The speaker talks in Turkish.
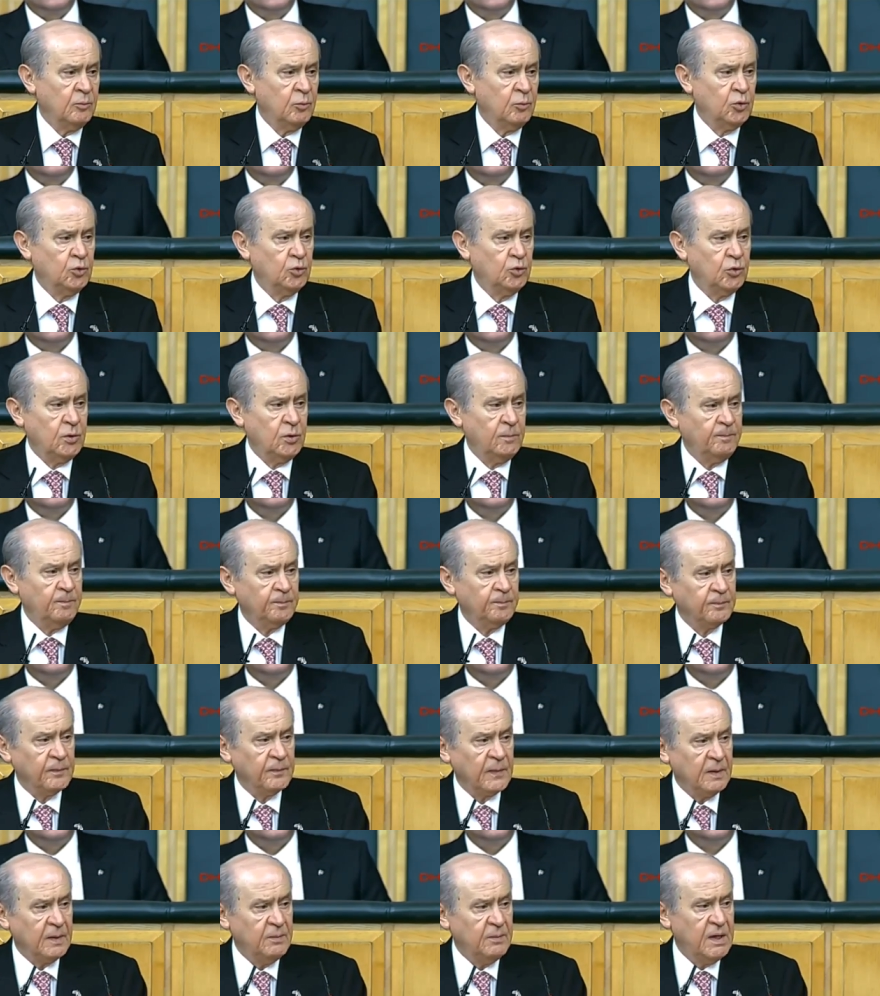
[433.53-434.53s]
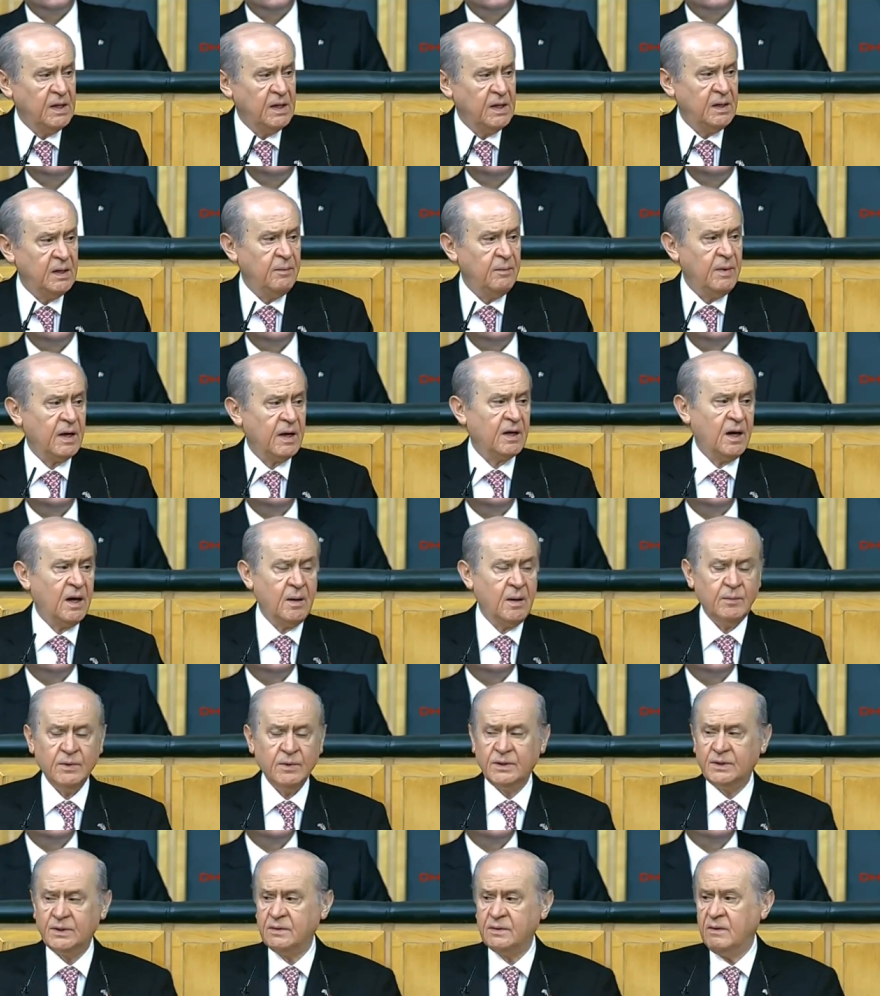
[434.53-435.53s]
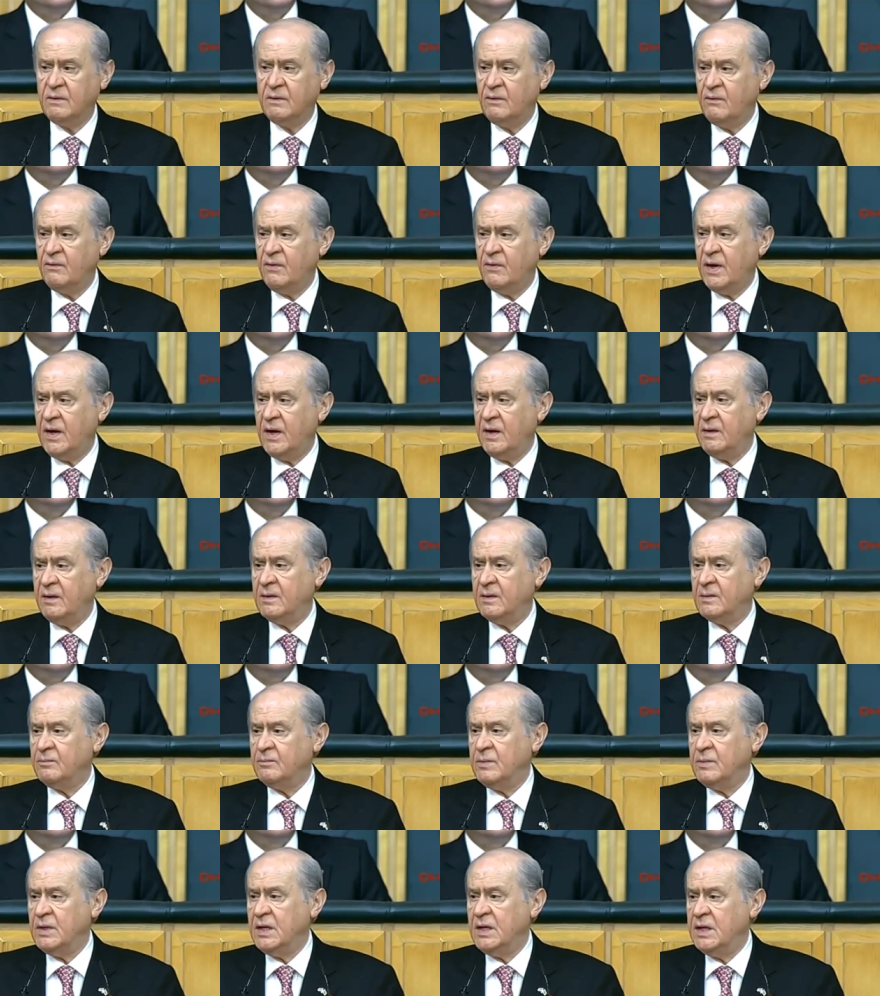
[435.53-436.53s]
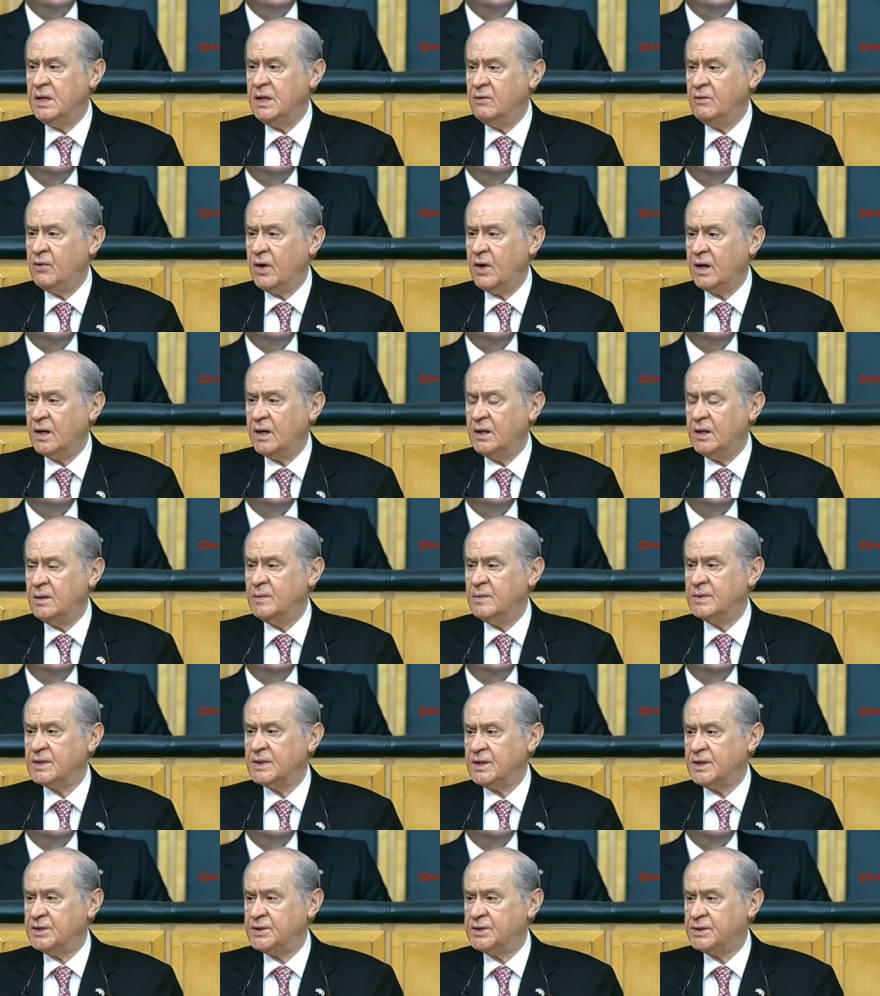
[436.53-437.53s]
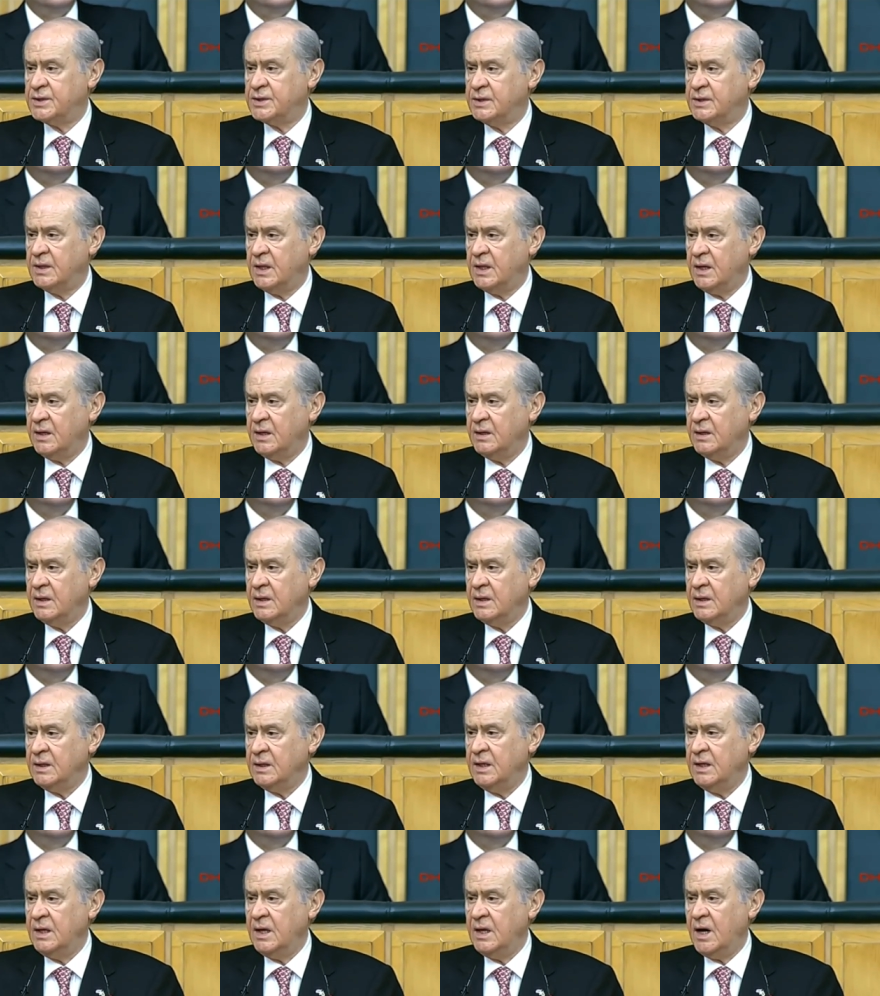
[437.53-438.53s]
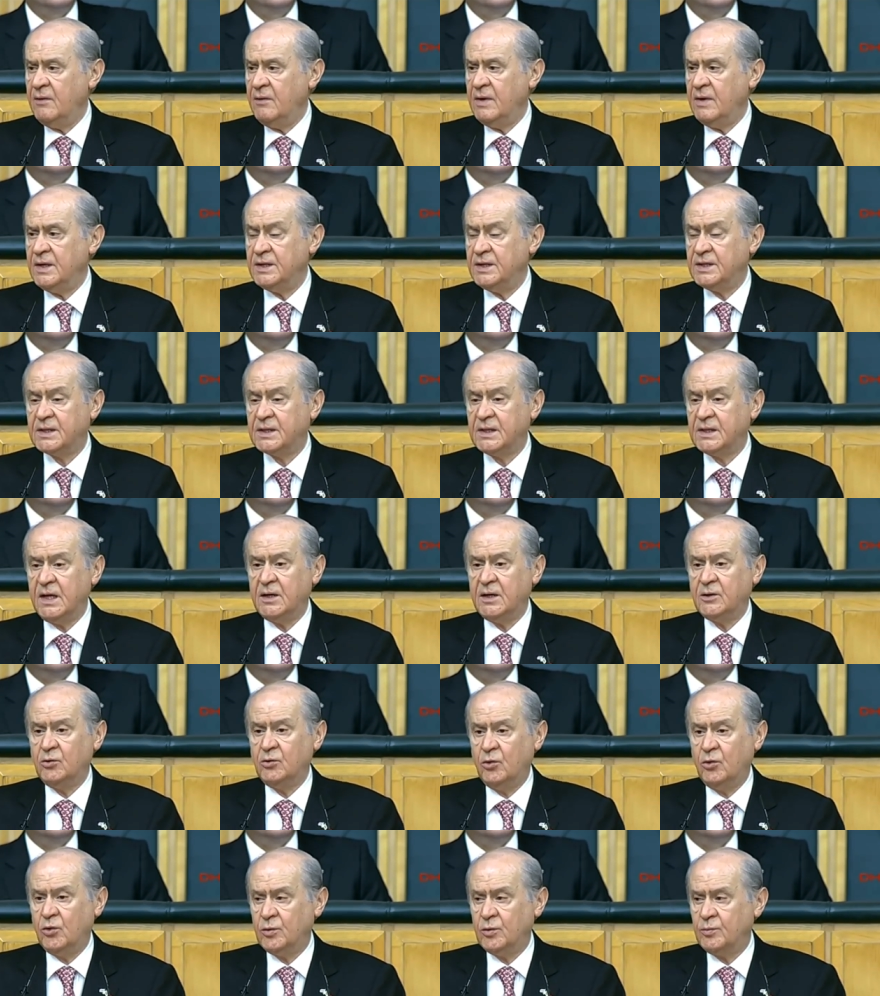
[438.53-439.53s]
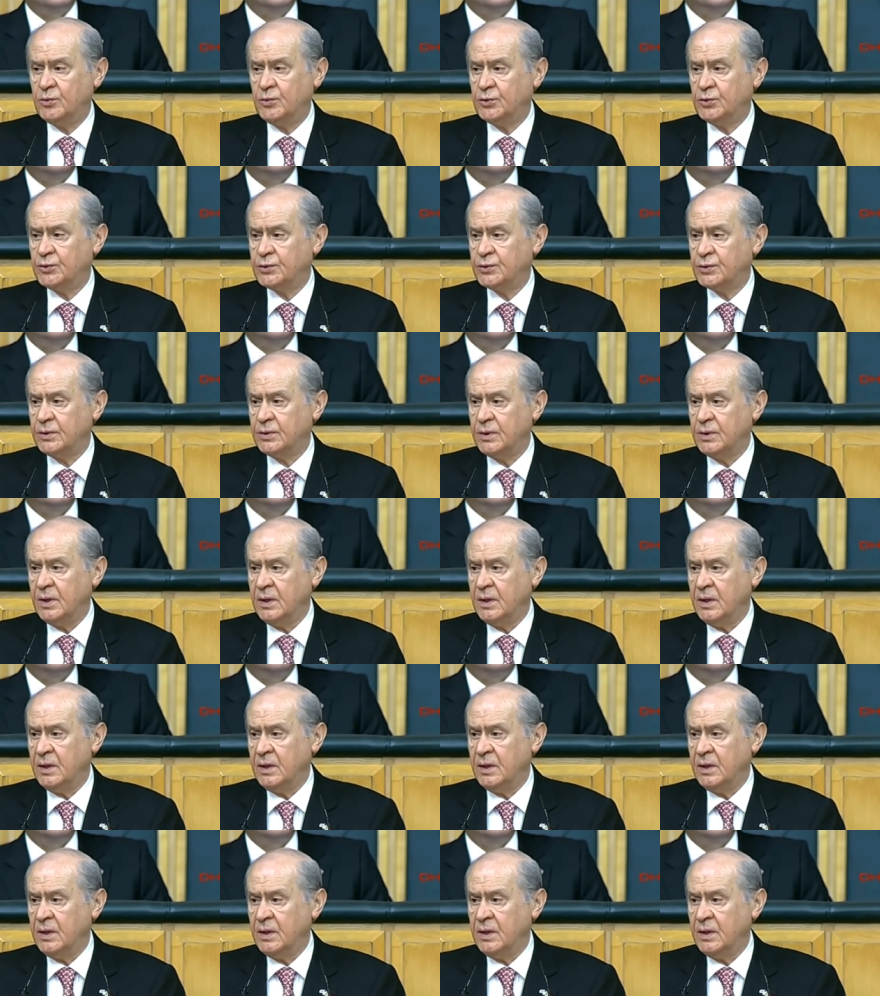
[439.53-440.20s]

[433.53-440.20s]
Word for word: Bu durum milli bekamız ve milli varlığımız açısından ilave riskler doğurmuştur.